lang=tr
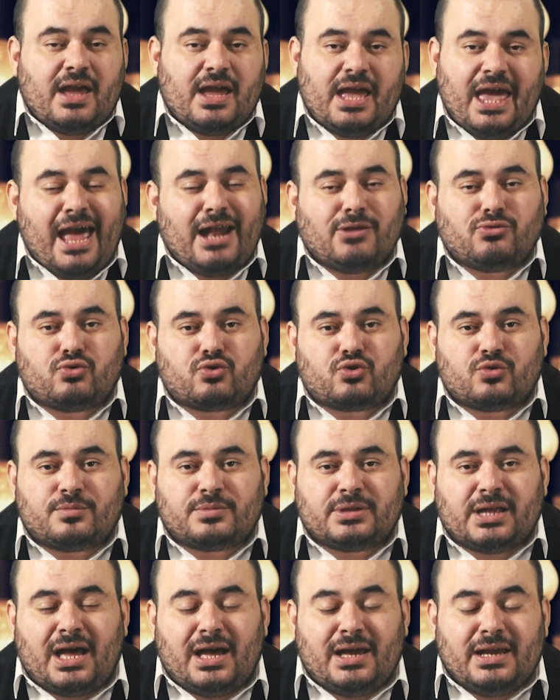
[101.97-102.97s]
Her
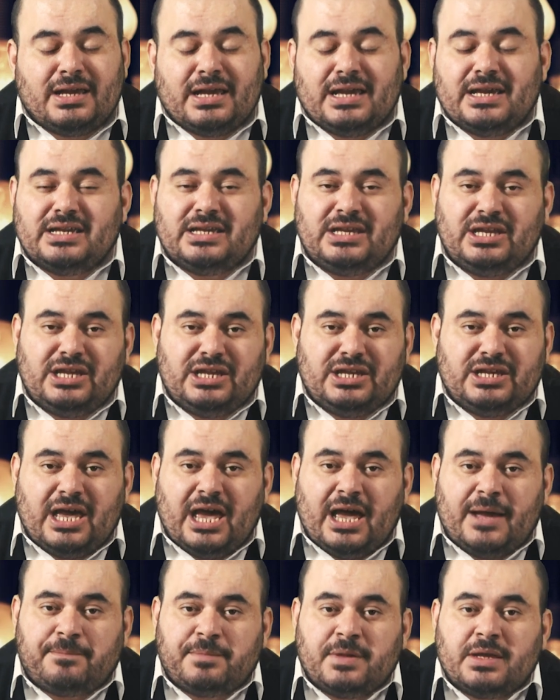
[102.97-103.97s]
durumda
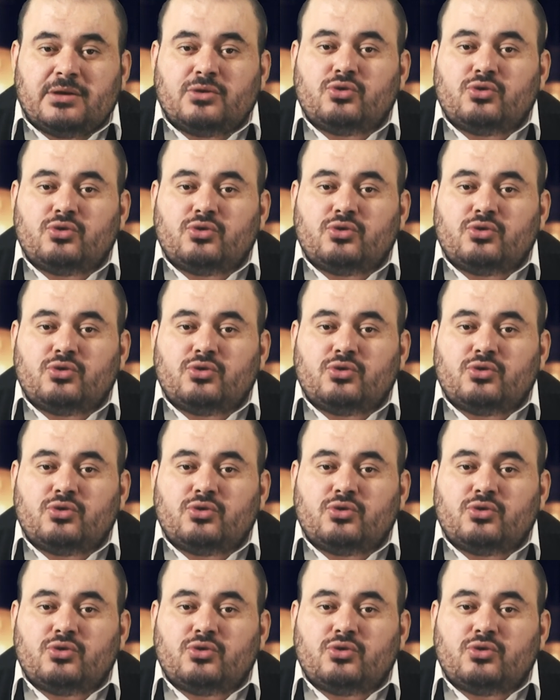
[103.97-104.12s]
iyiye,